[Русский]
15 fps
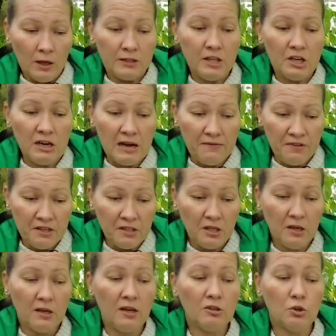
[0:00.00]
Триховид,
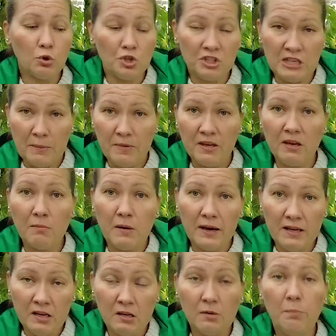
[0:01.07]
тот же самый
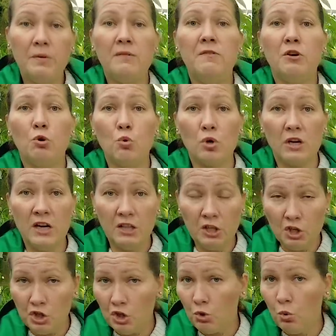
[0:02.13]
гомоир, Привикур
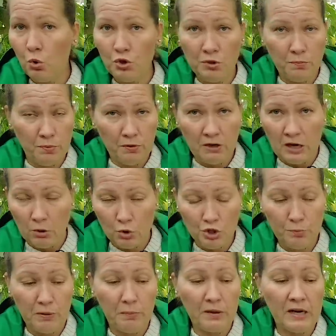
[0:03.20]
Энерджер, очень
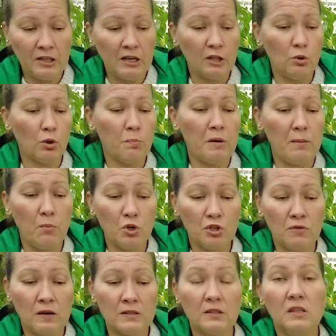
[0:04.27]
хороший препарат, который
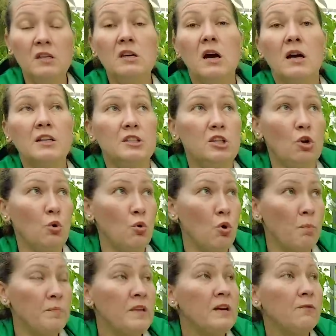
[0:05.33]
поможет вас, и Оксихом.